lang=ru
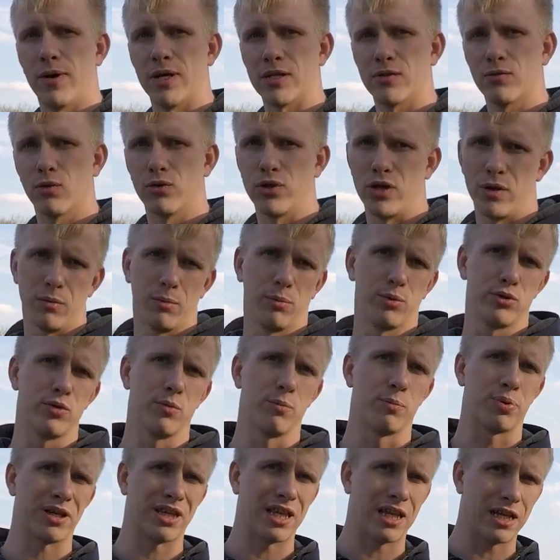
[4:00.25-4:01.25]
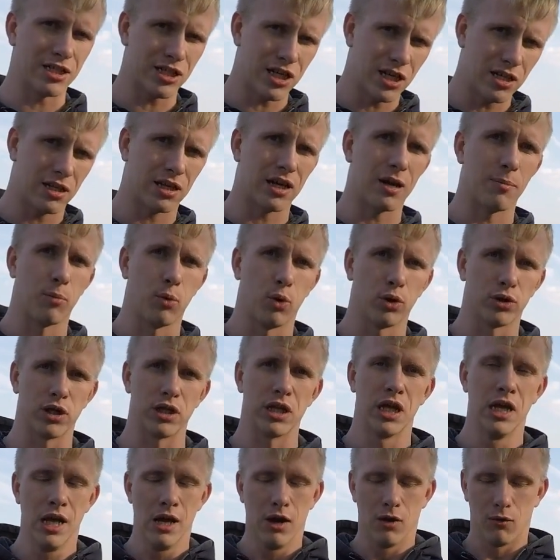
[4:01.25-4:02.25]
Москву, где мы будем продолжать работать.